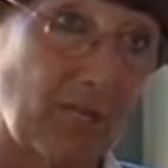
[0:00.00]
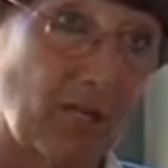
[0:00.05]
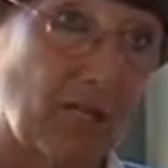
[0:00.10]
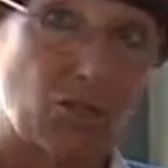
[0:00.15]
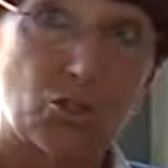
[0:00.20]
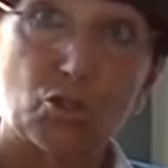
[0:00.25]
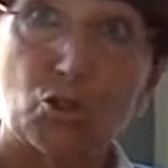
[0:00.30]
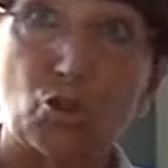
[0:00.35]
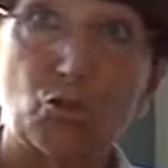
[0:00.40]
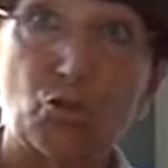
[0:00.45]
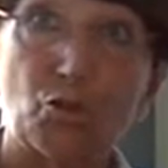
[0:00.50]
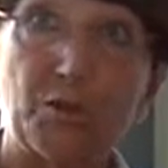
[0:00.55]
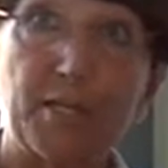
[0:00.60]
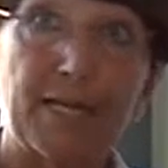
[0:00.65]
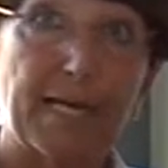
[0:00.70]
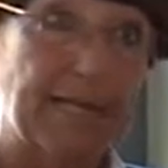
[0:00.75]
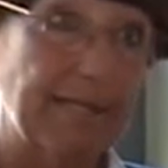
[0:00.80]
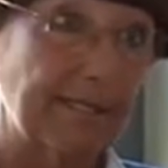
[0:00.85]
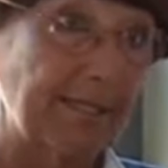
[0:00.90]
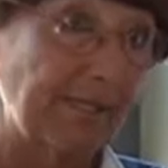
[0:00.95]
Sono
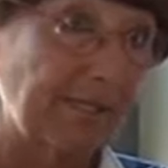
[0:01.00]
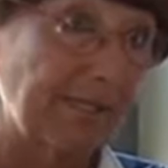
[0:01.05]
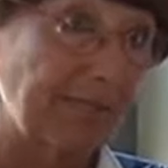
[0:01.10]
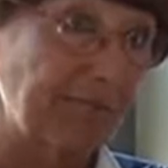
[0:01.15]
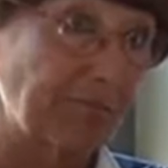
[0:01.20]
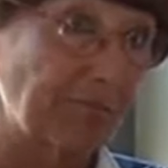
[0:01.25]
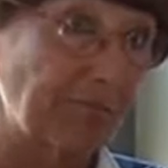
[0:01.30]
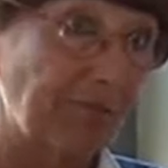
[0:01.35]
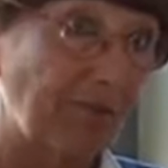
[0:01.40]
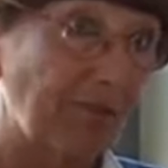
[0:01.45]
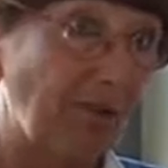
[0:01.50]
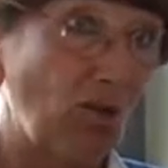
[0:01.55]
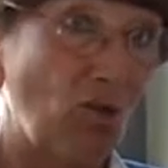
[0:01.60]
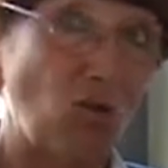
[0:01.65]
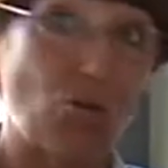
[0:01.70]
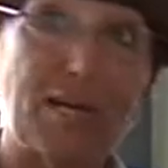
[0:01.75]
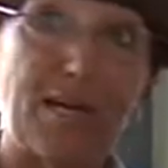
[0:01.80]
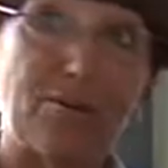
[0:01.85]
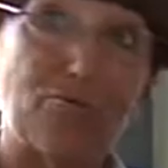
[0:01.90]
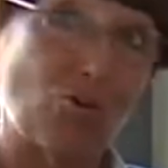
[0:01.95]
nata,
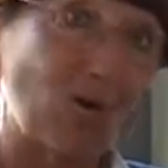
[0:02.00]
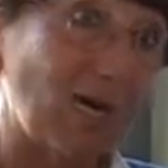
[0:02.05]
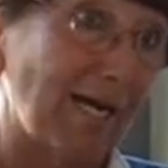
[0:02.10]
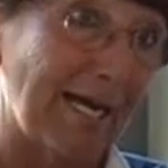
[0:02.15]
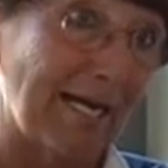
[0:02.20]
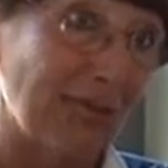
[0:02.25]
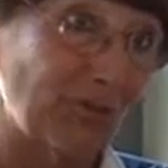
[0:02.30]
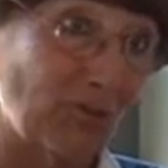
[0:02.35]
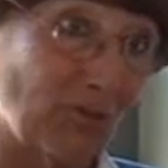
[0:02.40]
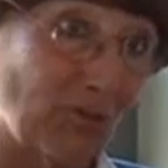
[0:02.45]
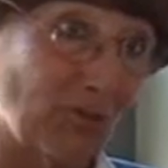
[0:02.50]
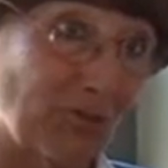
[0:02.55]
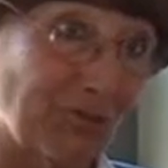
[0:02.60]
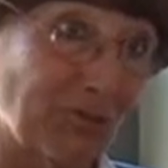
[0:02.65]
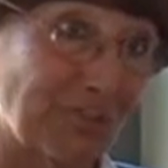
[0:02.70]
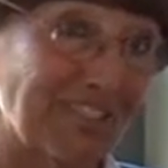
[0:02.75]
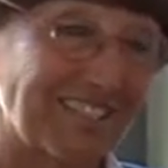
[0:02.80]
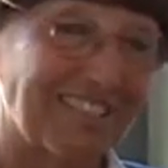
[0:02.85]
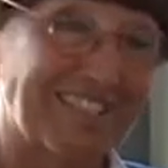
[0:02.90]
ho lavorato,